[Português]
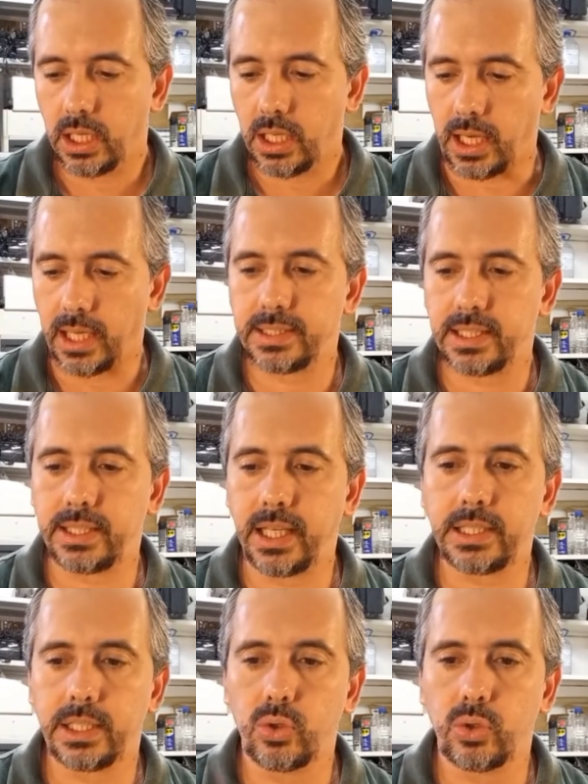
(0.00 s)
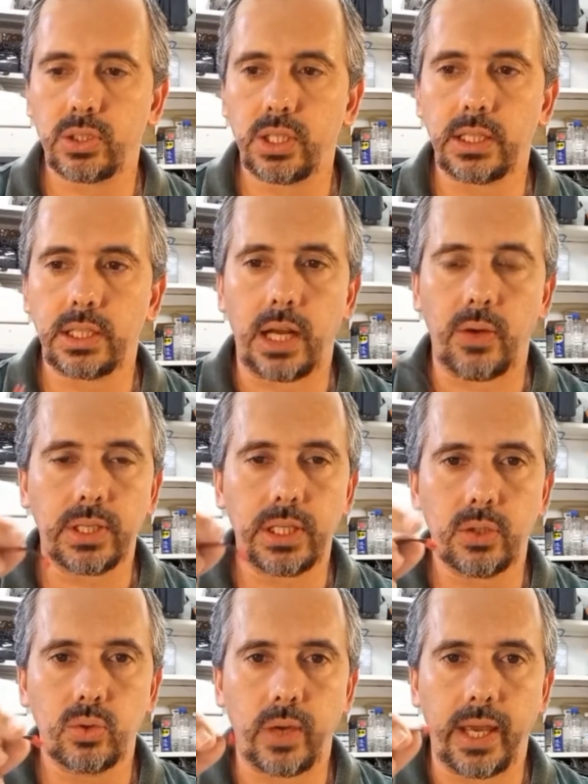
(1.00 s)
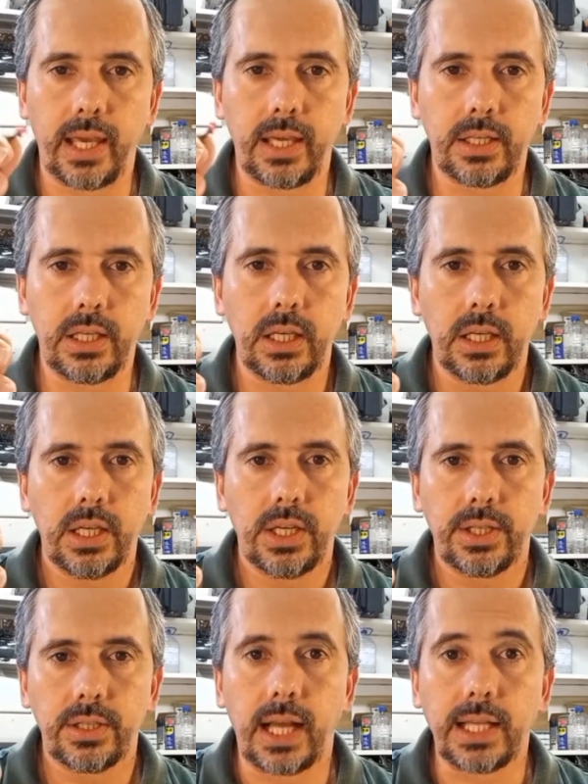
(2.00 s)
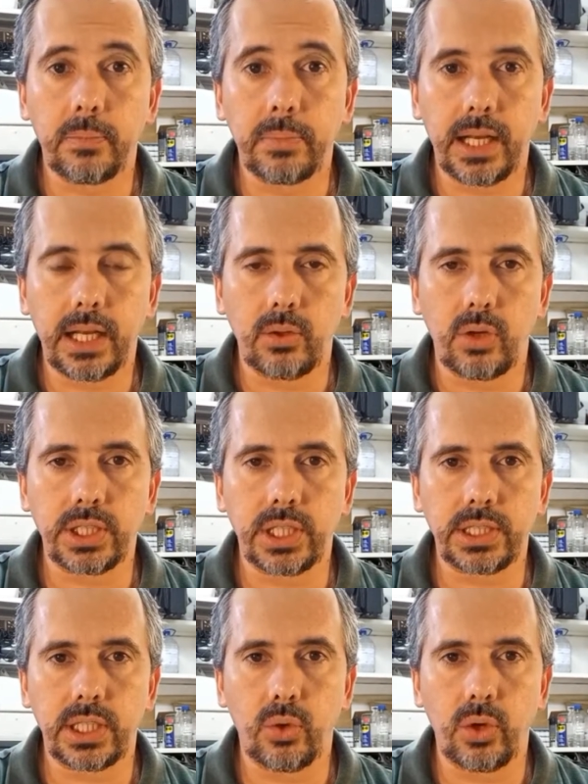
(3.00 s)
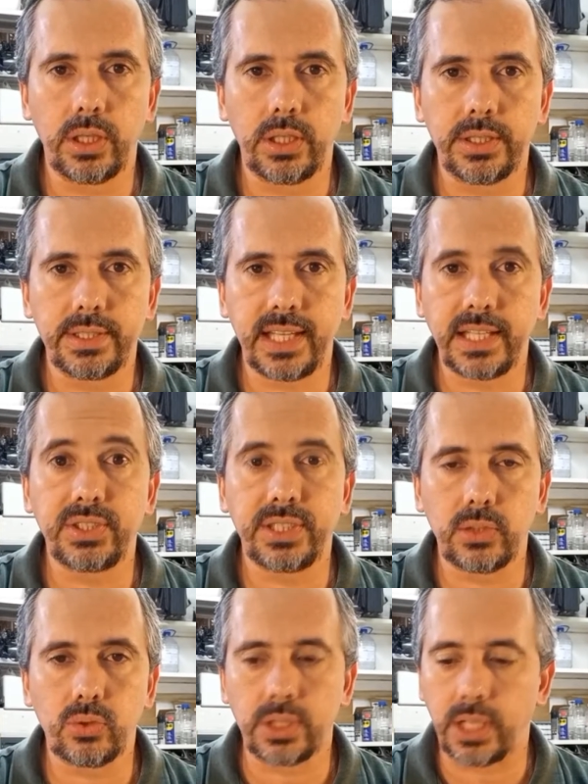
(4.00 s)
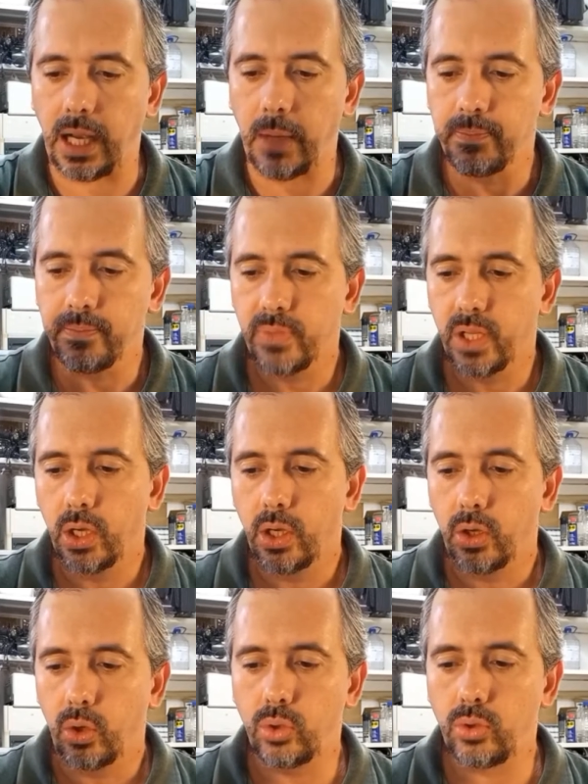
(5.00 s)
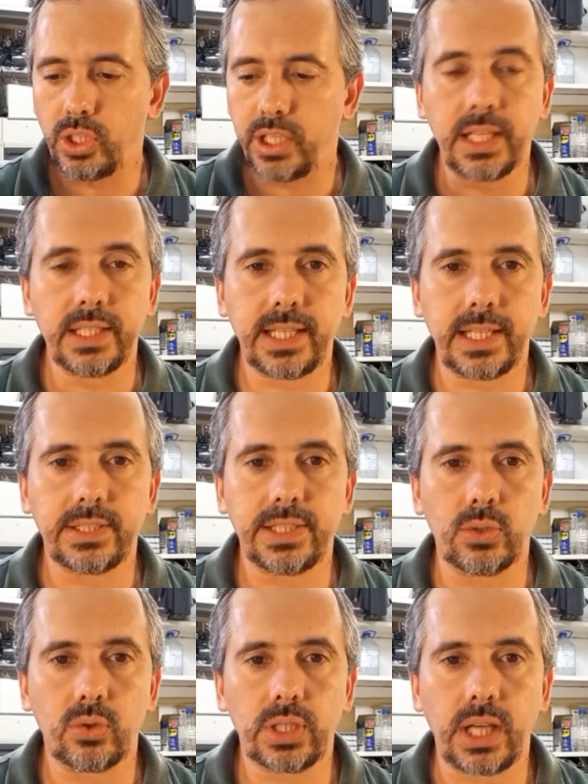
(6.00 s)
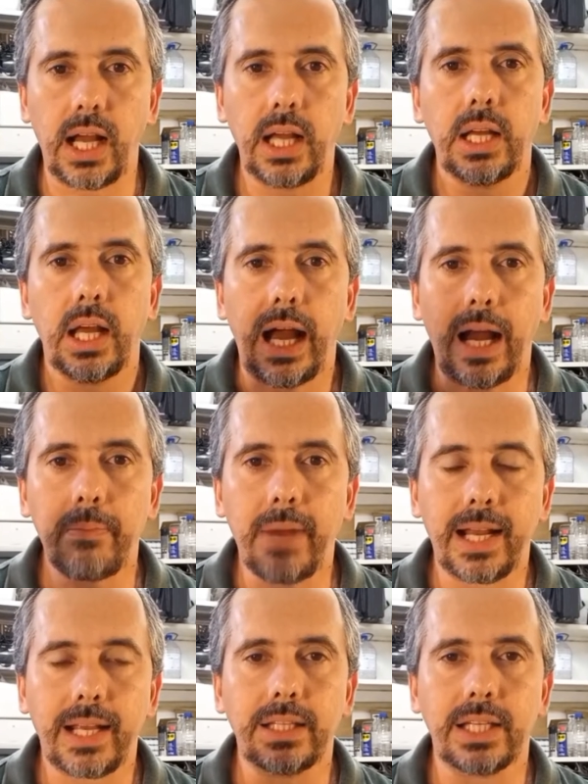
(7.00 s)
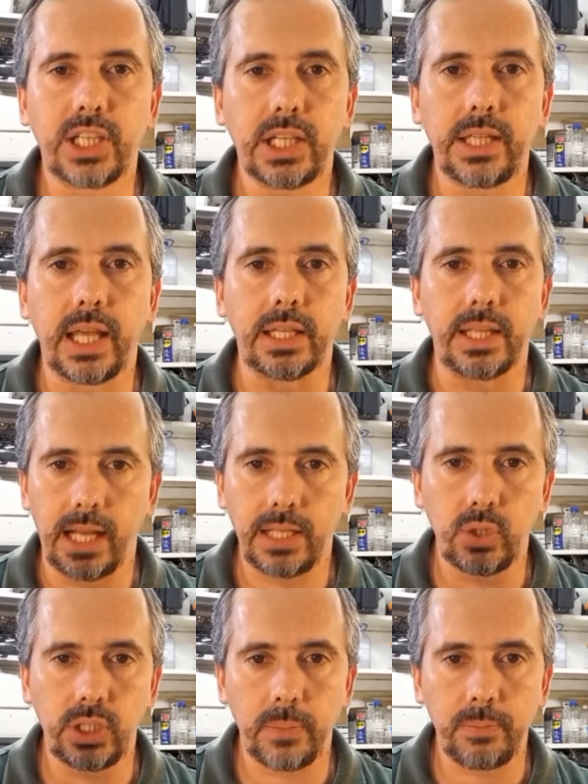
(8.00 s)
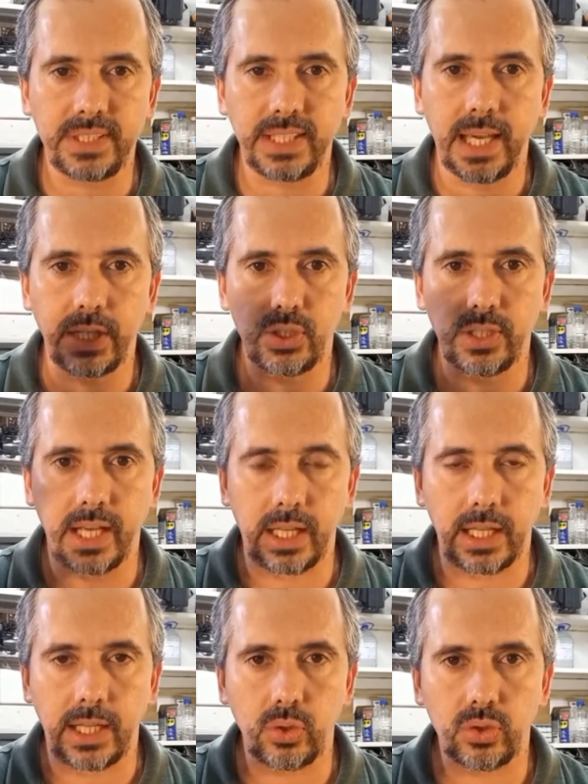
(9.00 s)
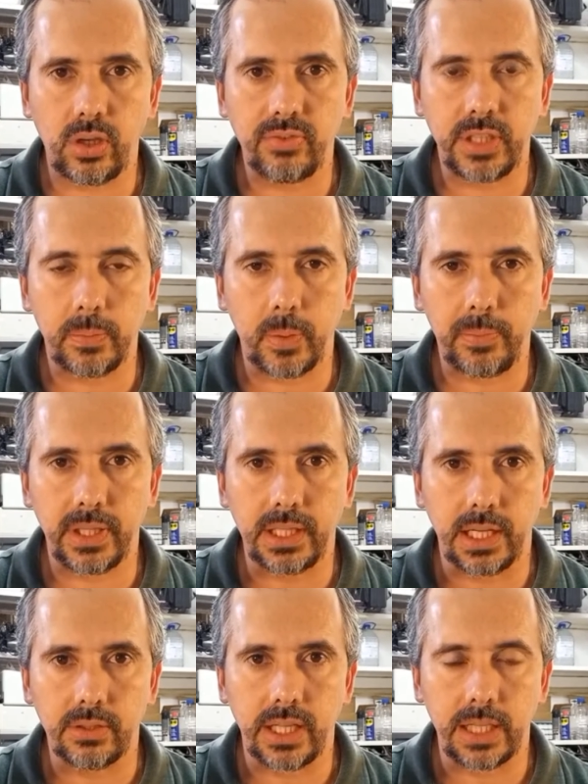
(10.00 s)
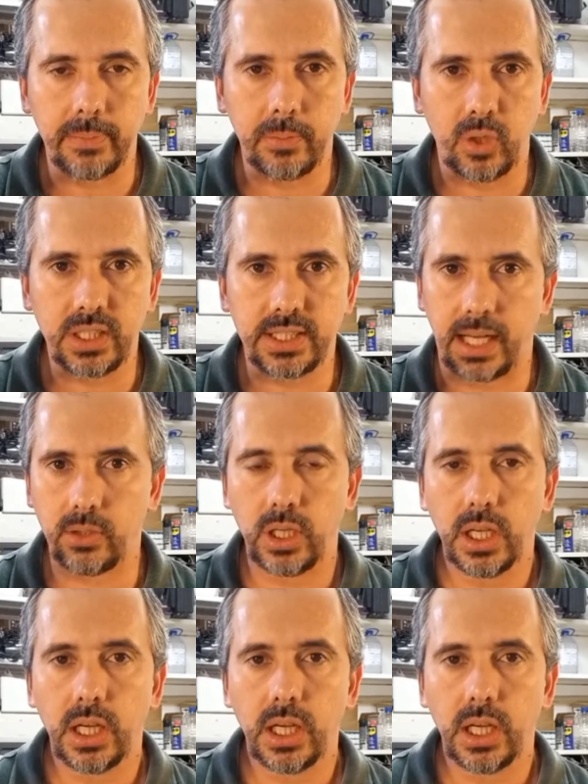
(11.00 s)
A resistência do central aqui, do R aqui, lá na placa lógica chegou em 700K. Quando chega em 700K, a máquina já tem lá no chipset dela, lá no software proprietário dela memorizado,